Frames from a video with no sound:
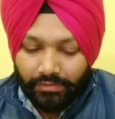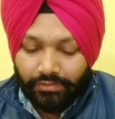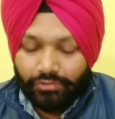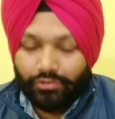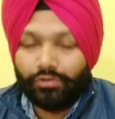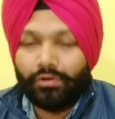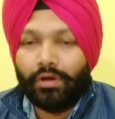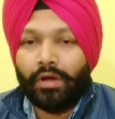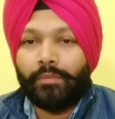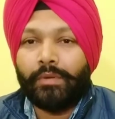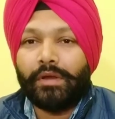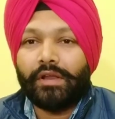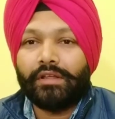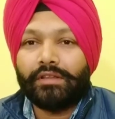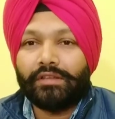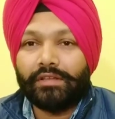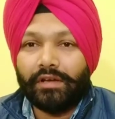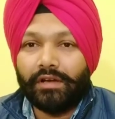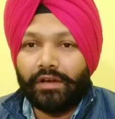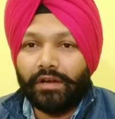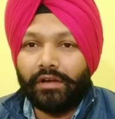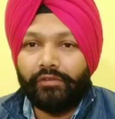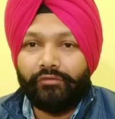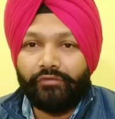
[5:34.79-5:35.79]
जो हमारा
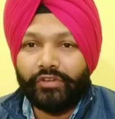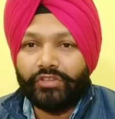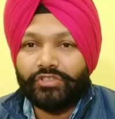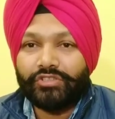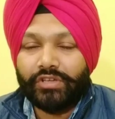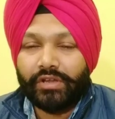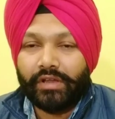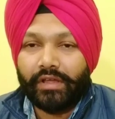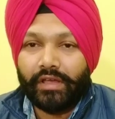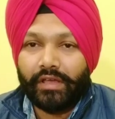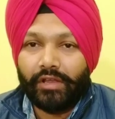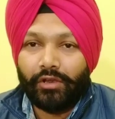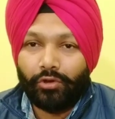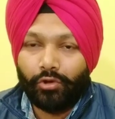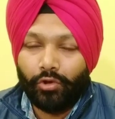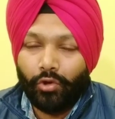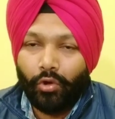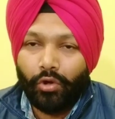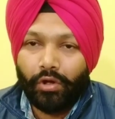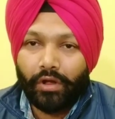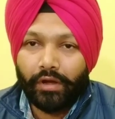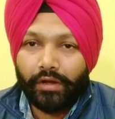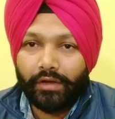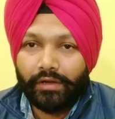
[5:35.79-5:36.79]
थर्ड फीचर है
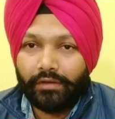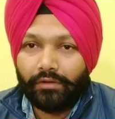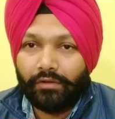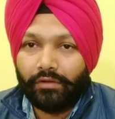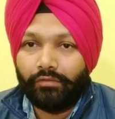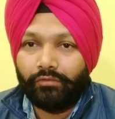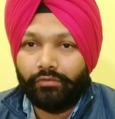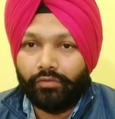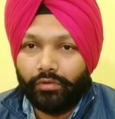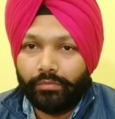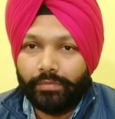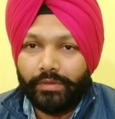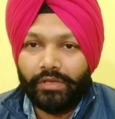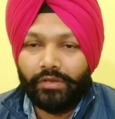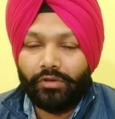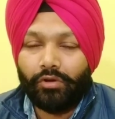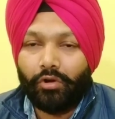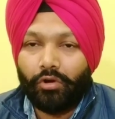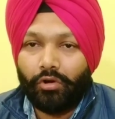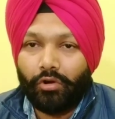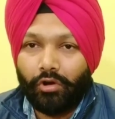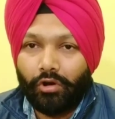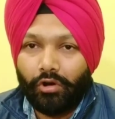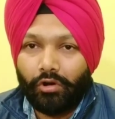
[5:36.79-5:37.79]
लो कट वो भी
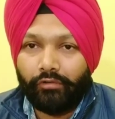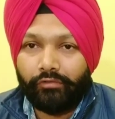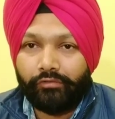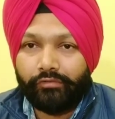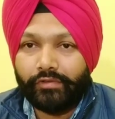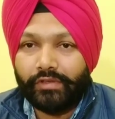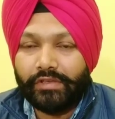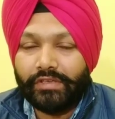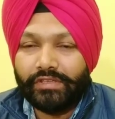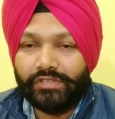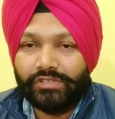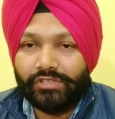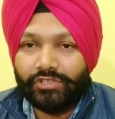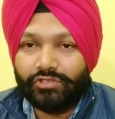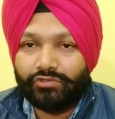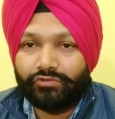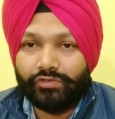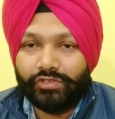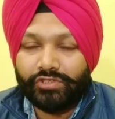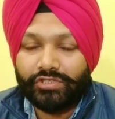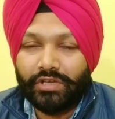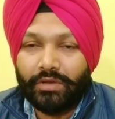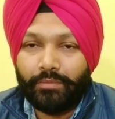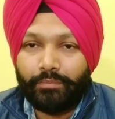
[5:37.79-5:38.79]
ऑफ की
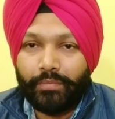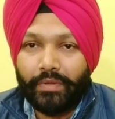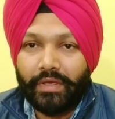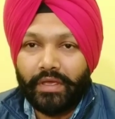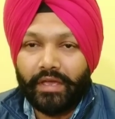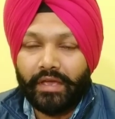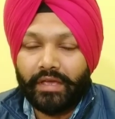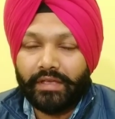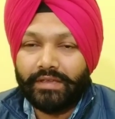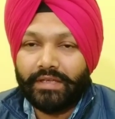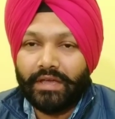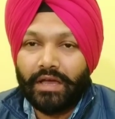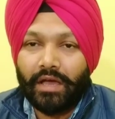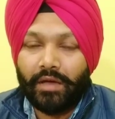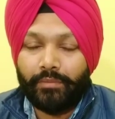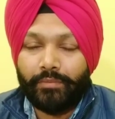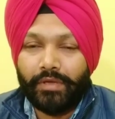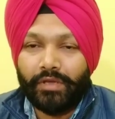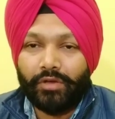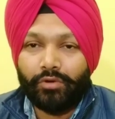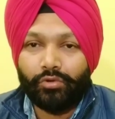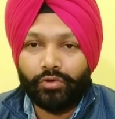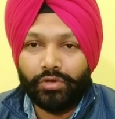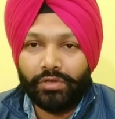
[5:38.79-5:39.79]
सिचुएशन पे है यहाँ
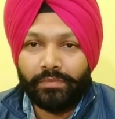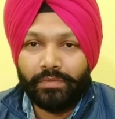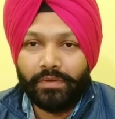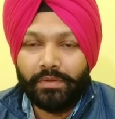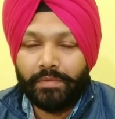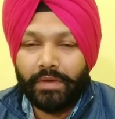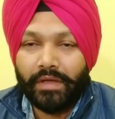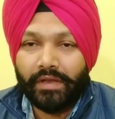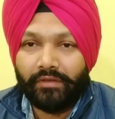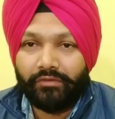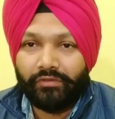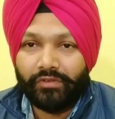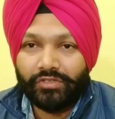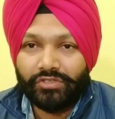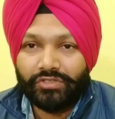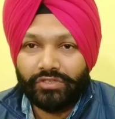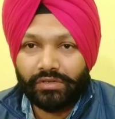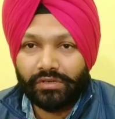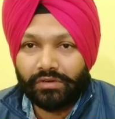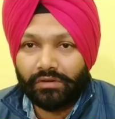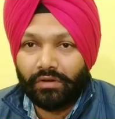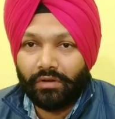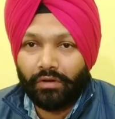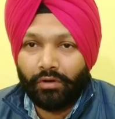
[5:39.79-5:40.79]
पे कोई भी मैंने
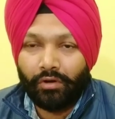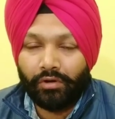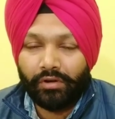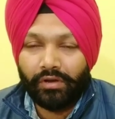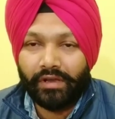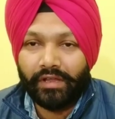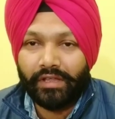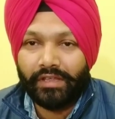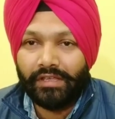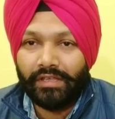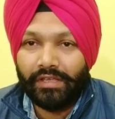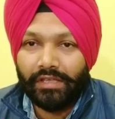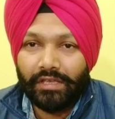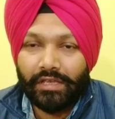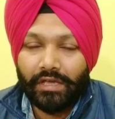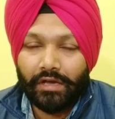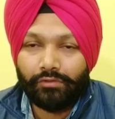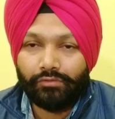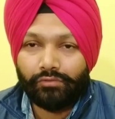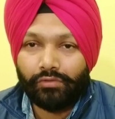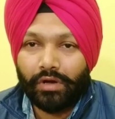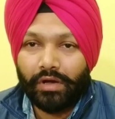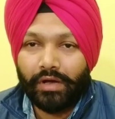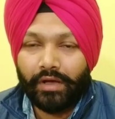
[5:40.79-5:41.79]
फीचर ऑन नहीं किया
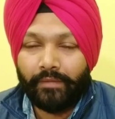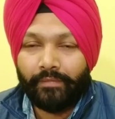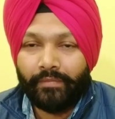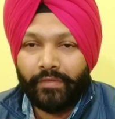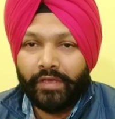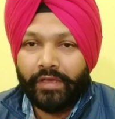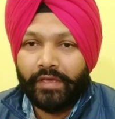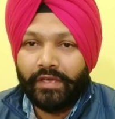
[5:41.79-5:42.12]
हुआ